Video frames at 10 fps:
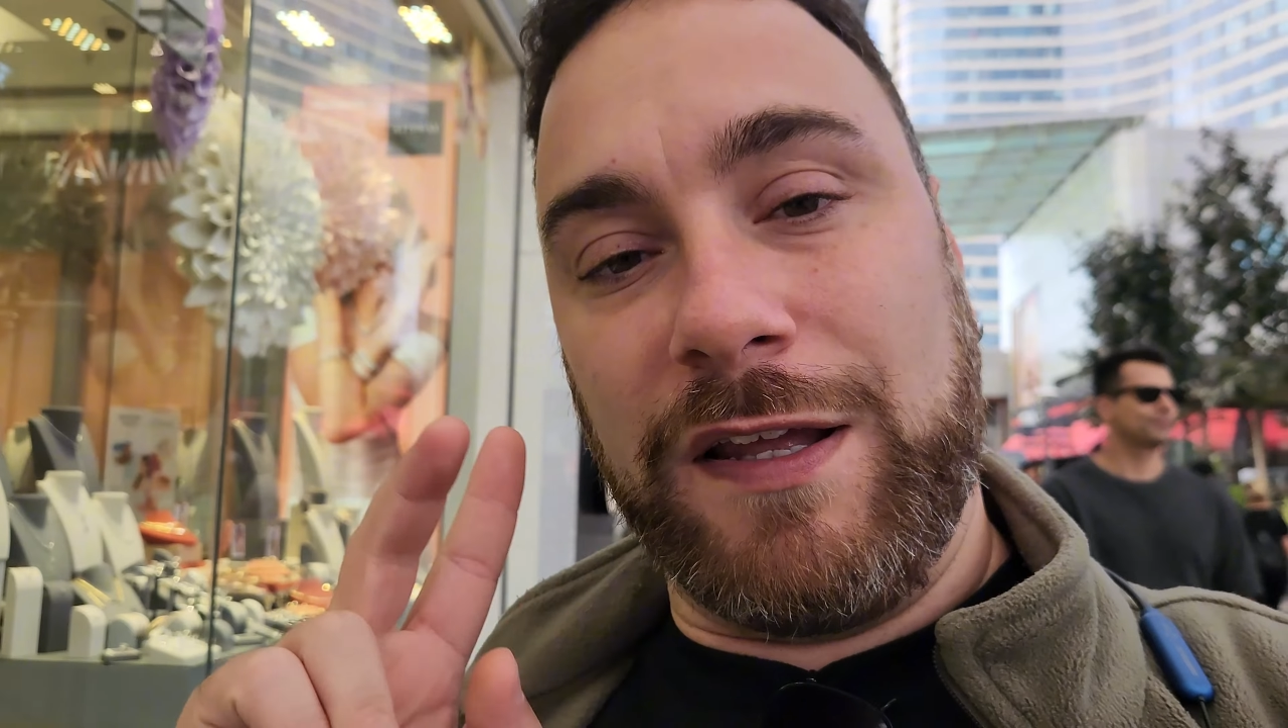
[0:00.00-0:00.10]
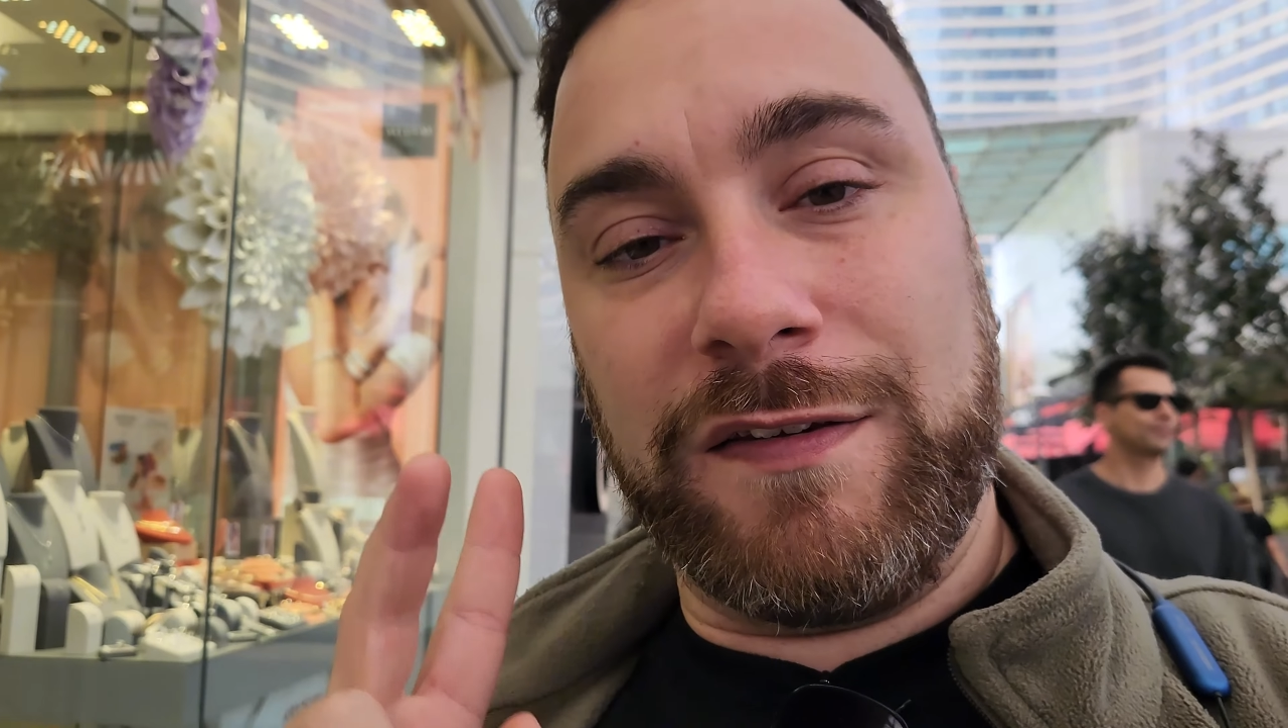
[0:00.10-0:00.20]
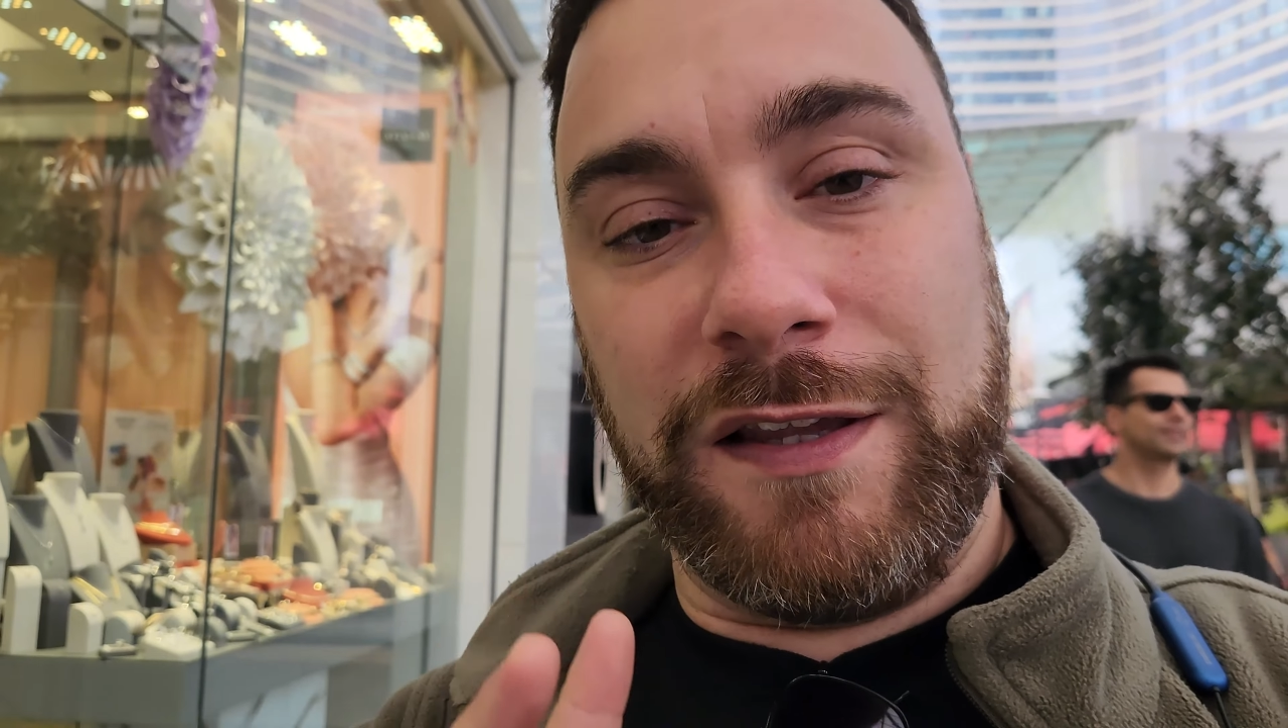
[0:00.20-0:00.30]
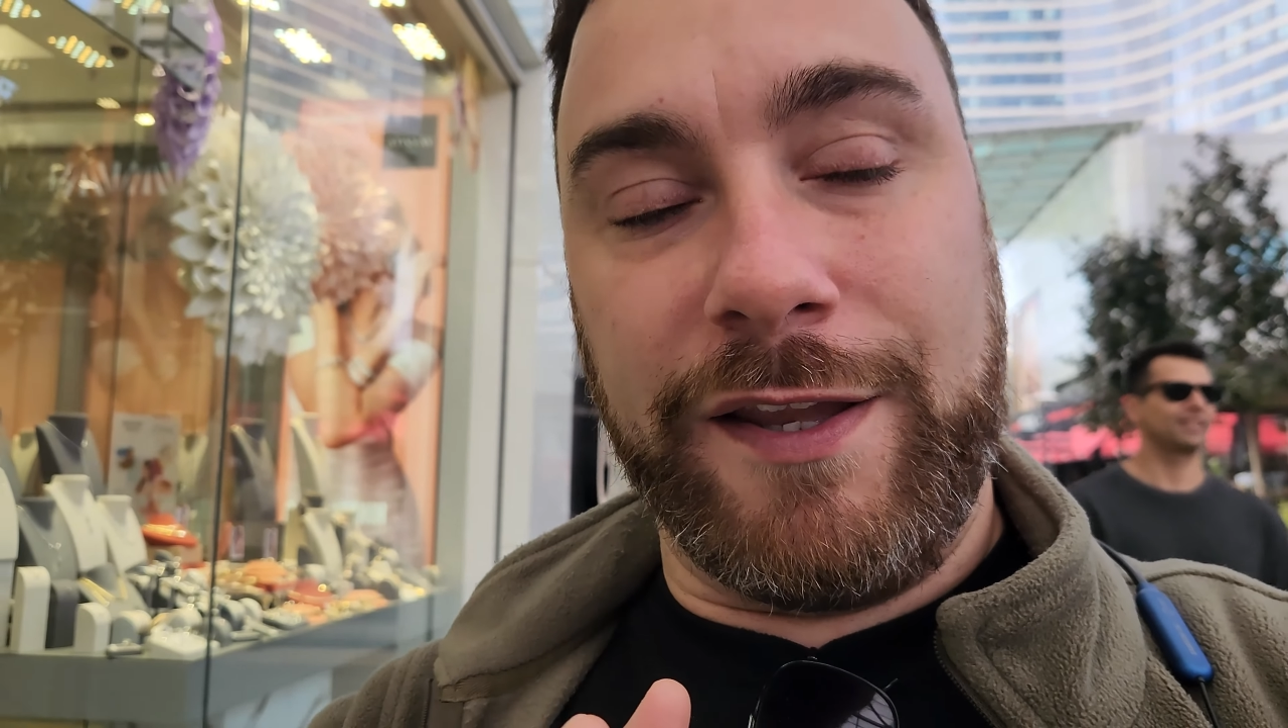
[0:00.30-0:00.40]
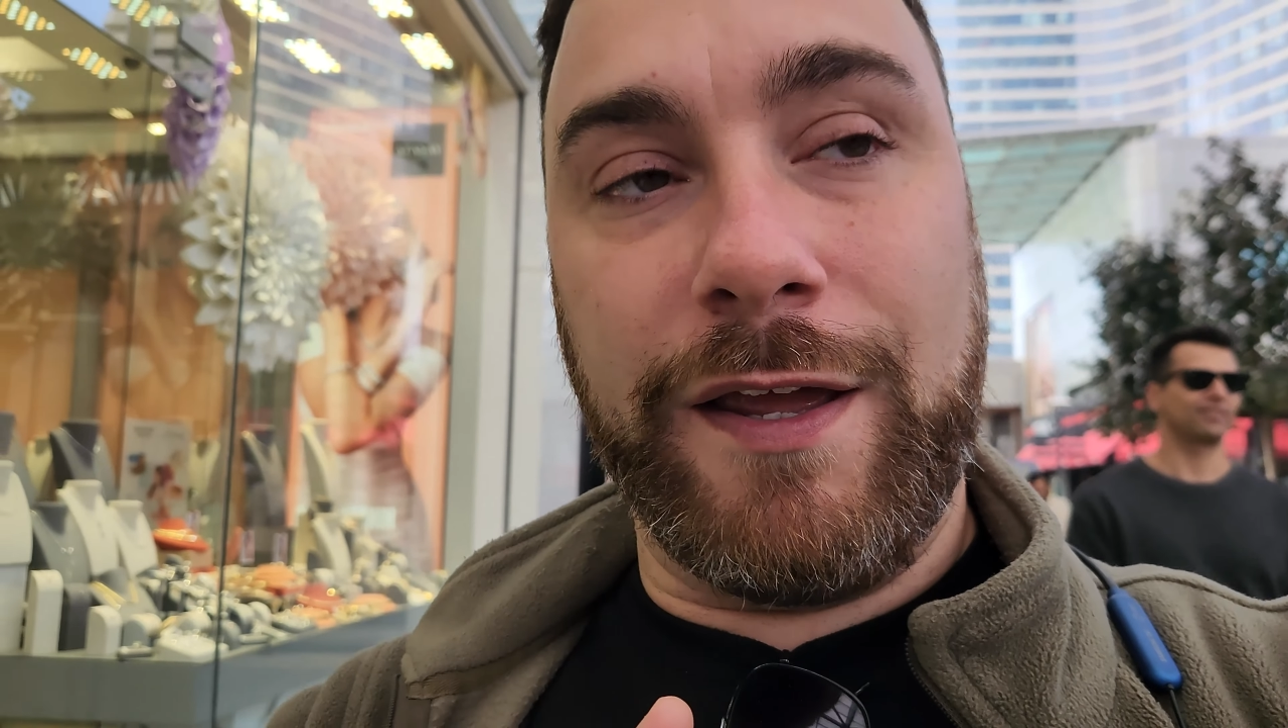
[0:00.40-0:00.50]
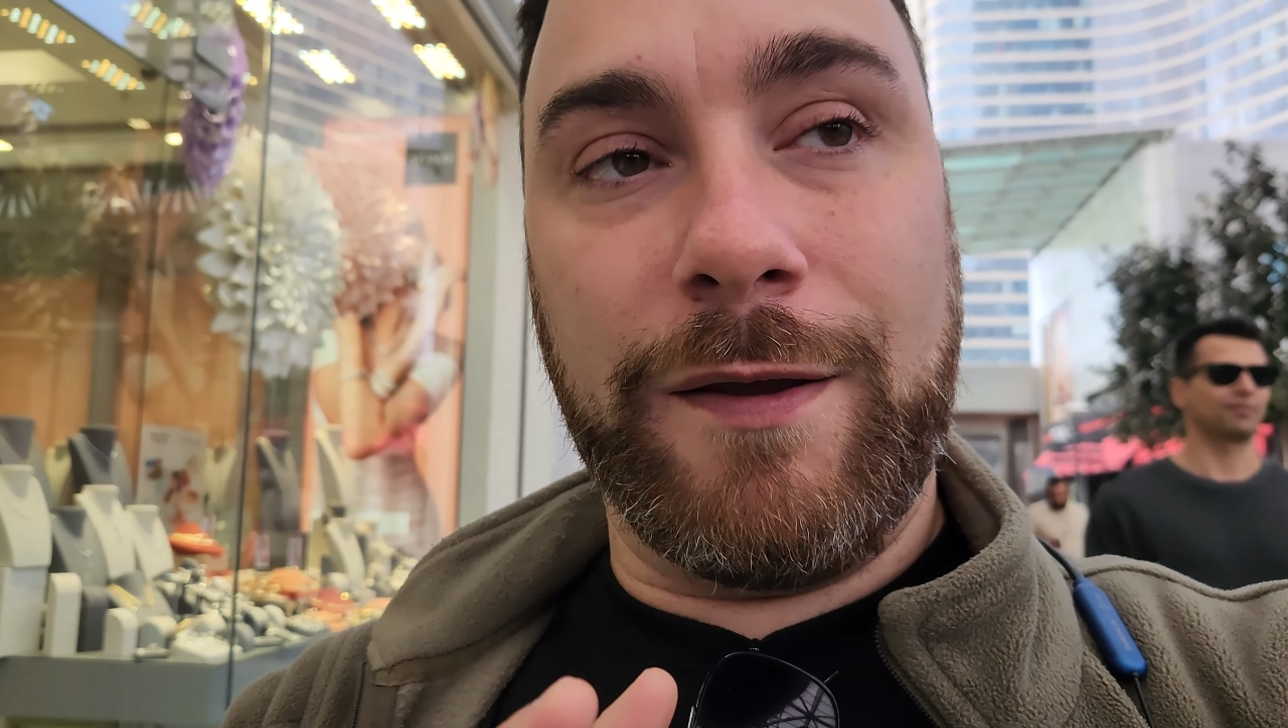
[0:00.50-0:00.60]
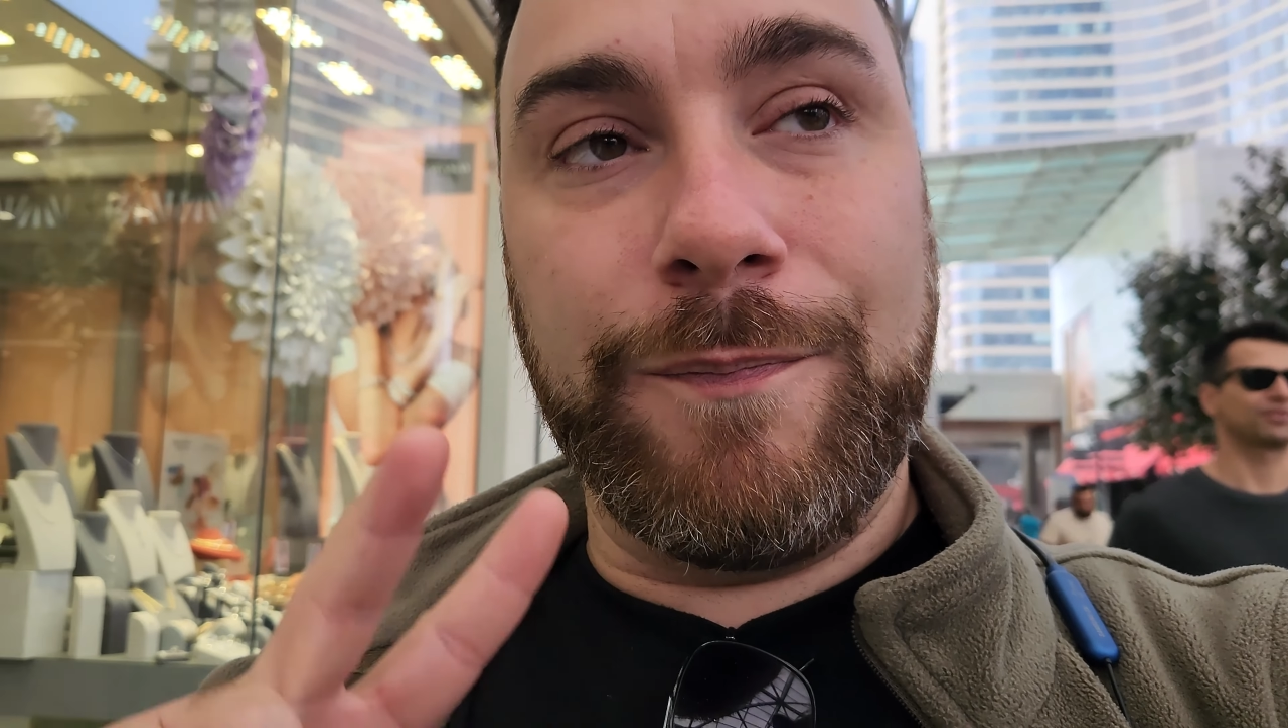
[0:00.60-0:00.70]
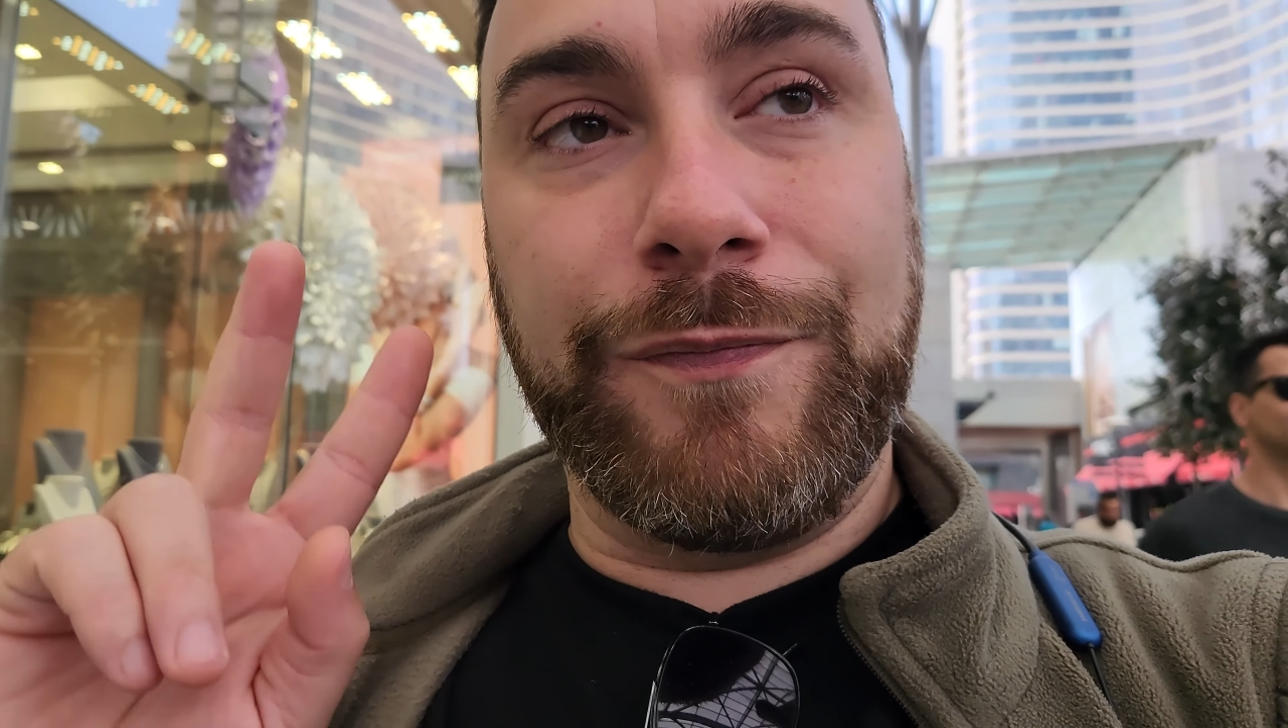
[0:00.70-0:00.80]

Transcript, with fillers: Tesla'da